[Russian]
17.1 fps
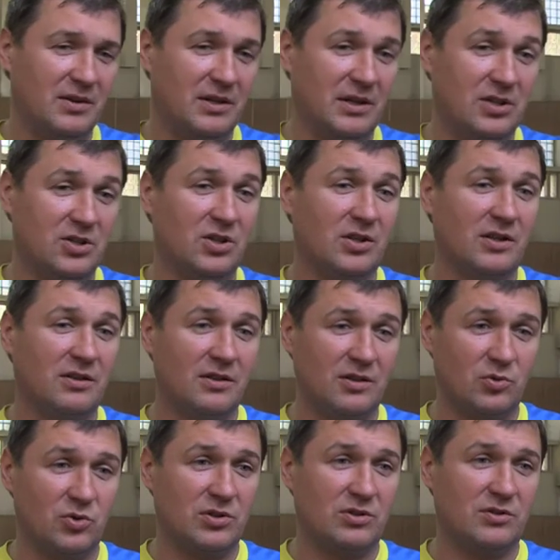Конечно, когда
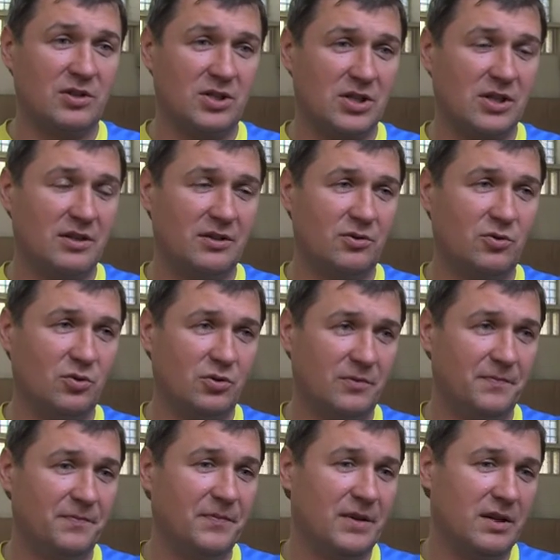уже дошли
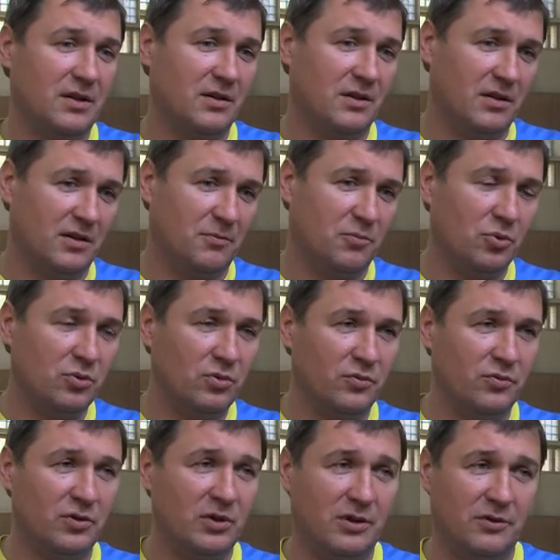до э,
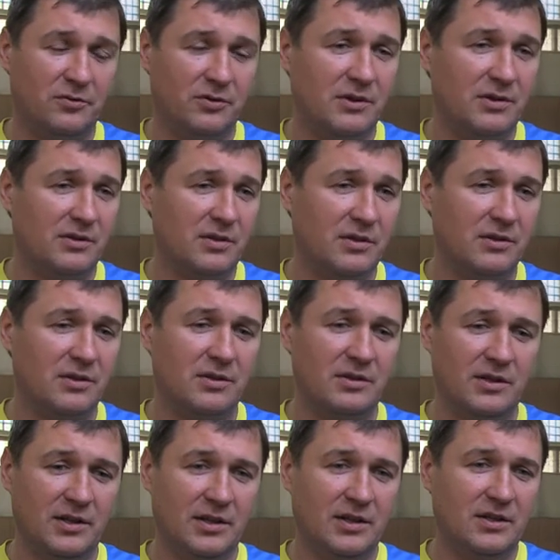полуфинала, финал, когда
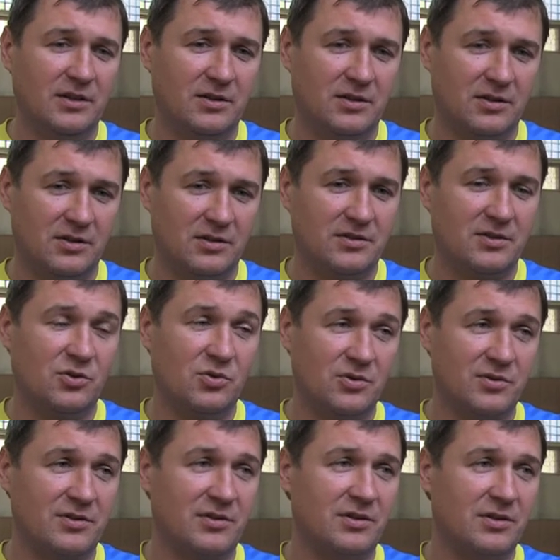э,
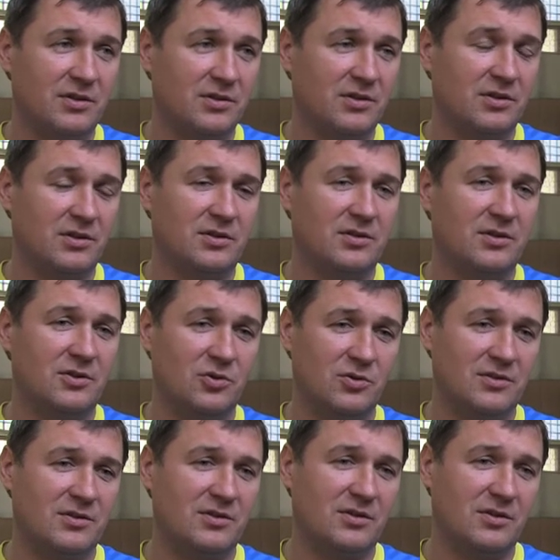серьезные игры и
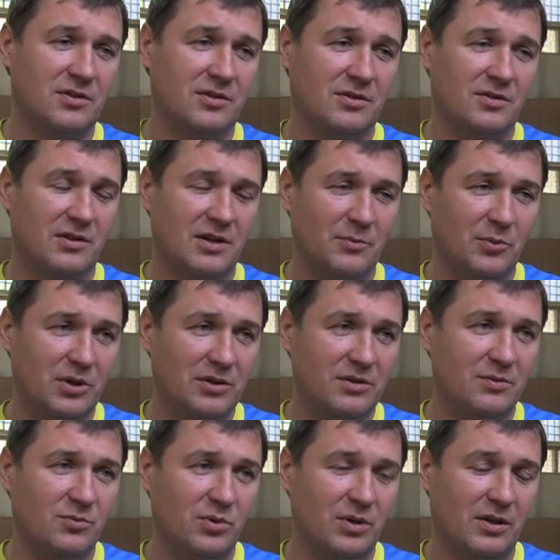серьезные
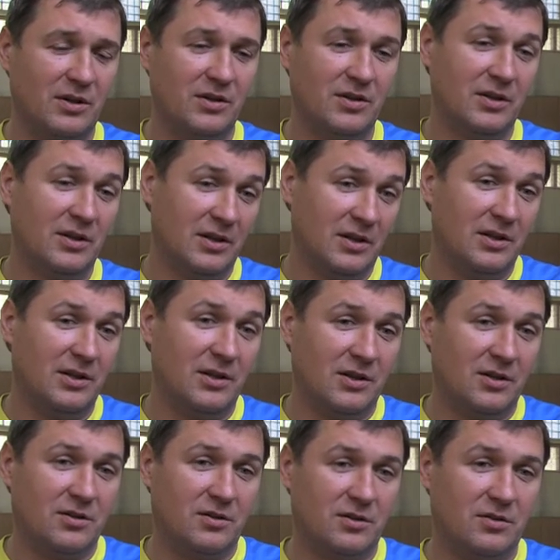команды были,
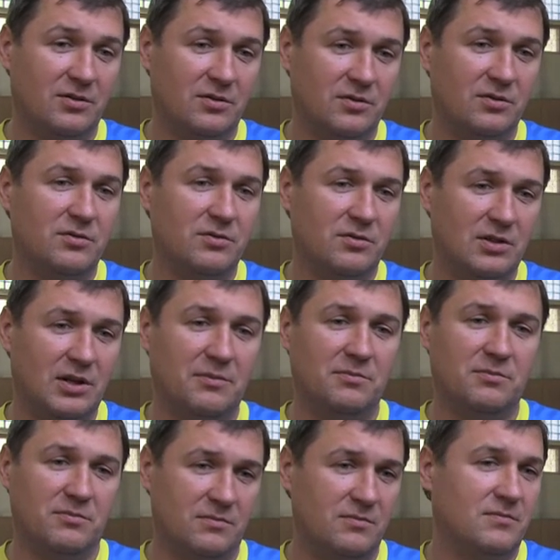э,
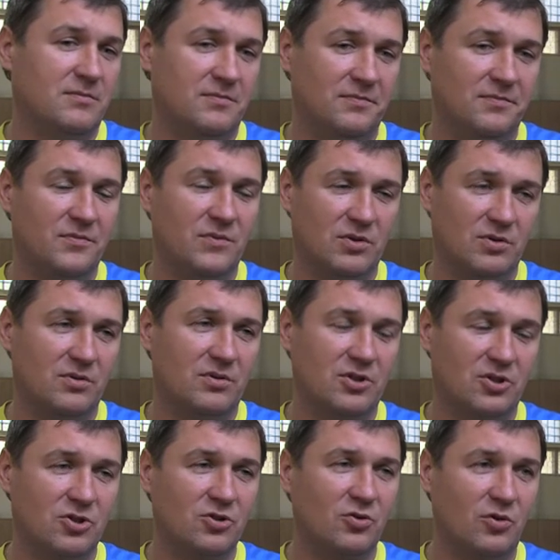там
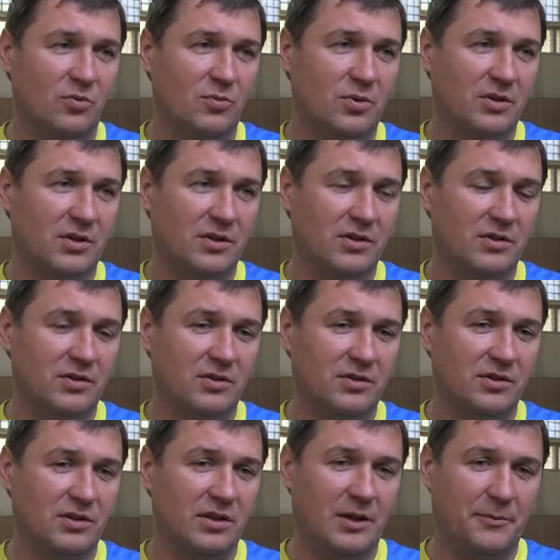тяжело было.
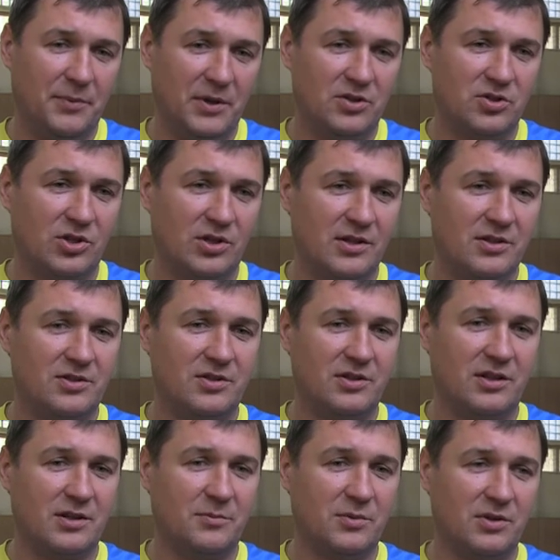И опять же, каждая
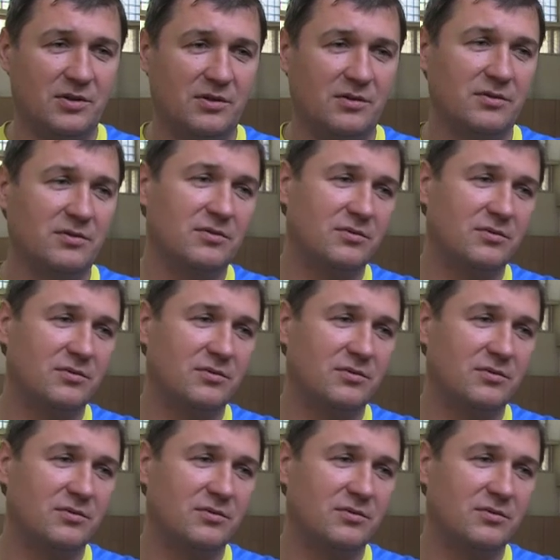команда...